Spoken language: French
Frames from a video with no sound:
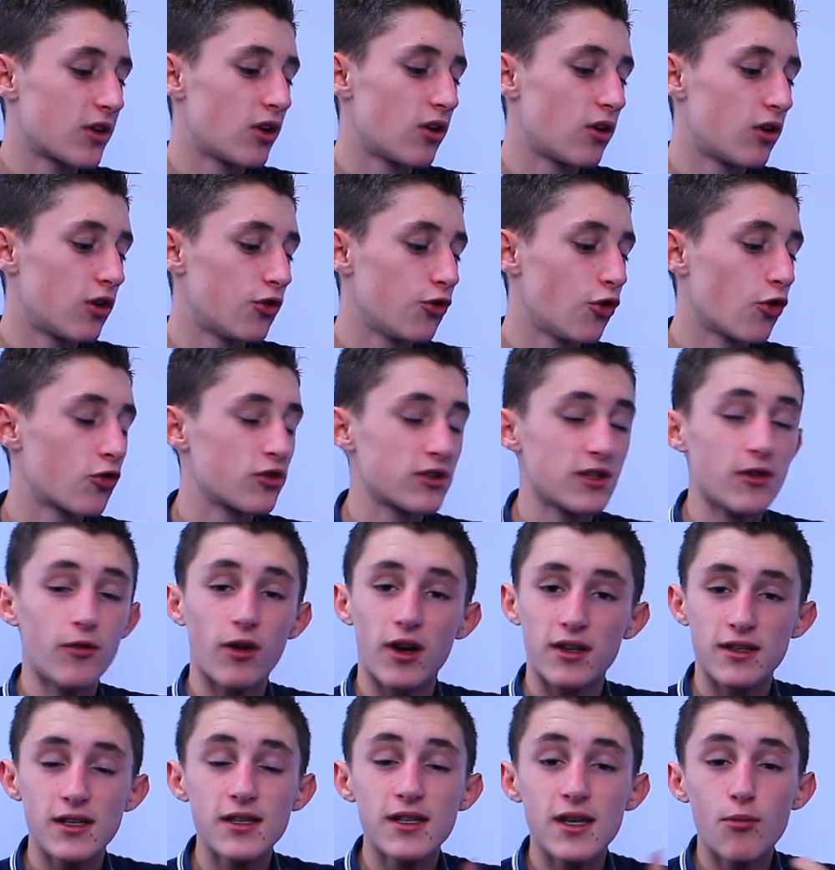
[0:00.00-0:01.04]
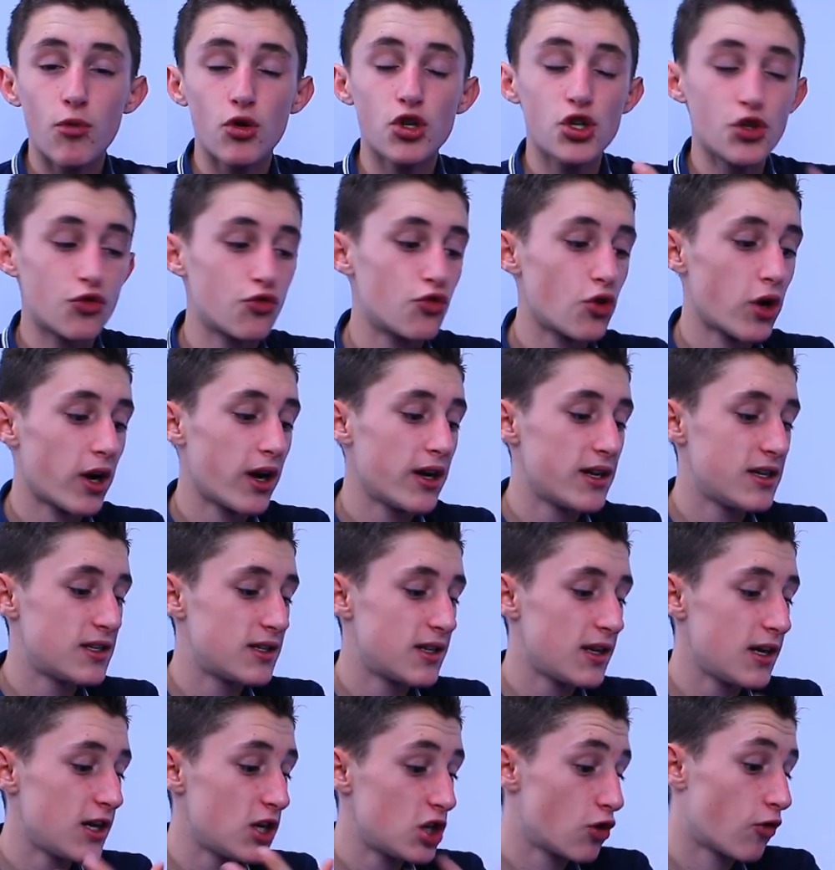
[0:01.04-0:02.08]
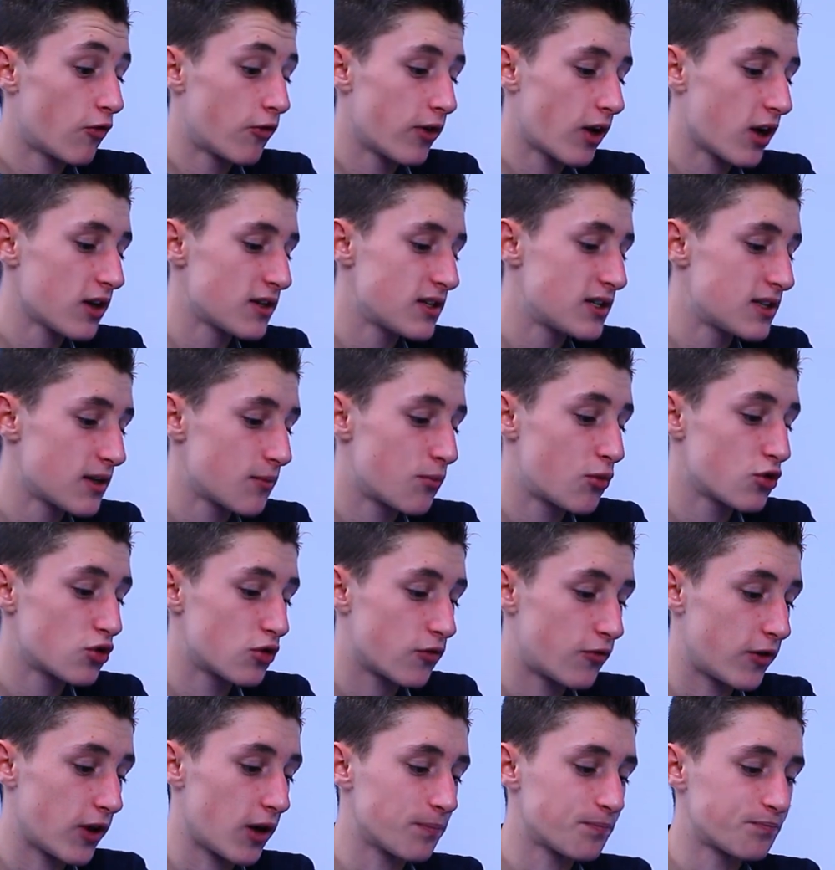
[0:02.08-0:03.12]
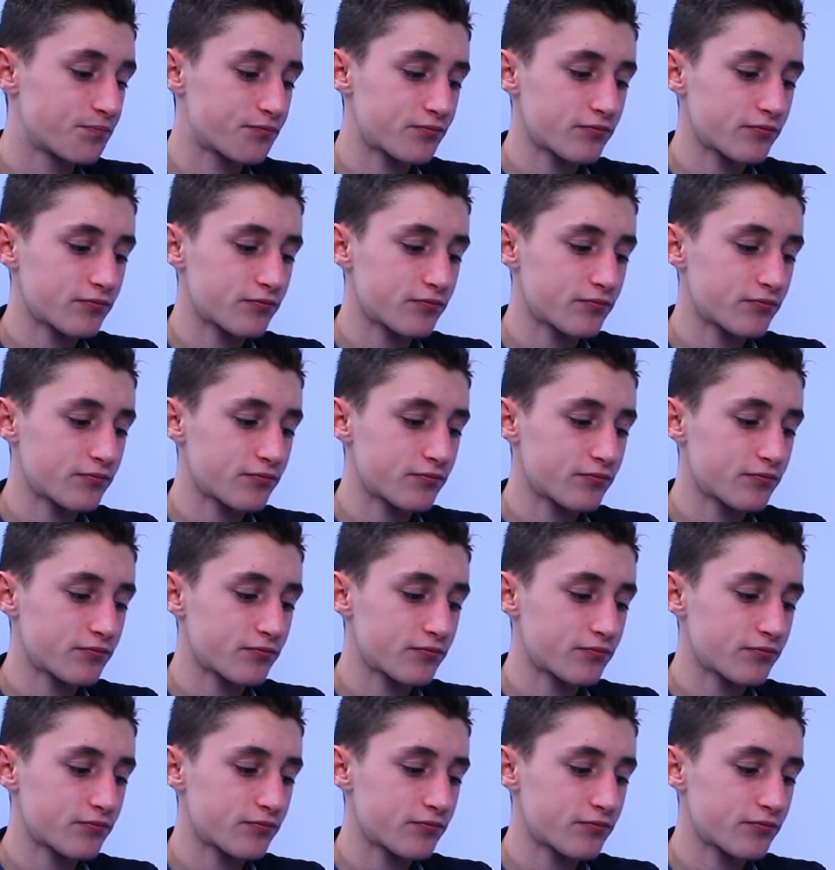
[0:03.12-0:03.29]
Euh, donc ça voilà, ça c'est un projet que je vais réaliser et on verra si ça peut se faire.